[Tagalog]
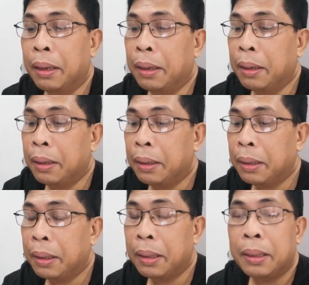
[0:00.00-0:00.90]
Ah.
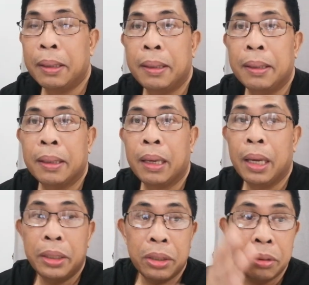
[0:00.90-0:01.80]

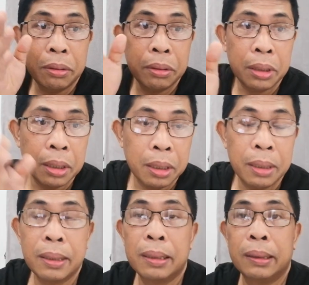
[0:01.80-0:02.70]
And yung
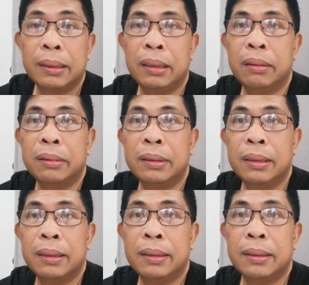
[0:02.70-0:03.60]
uh,
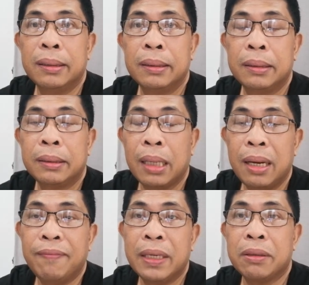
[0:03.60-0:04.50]
yung uh,
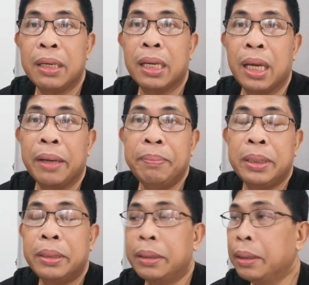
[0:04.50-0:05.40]
television ni
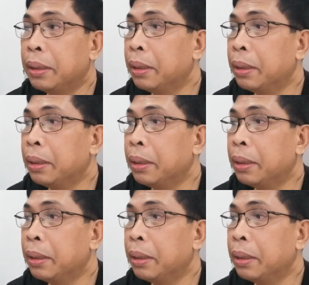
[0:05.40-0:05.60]
Kibbs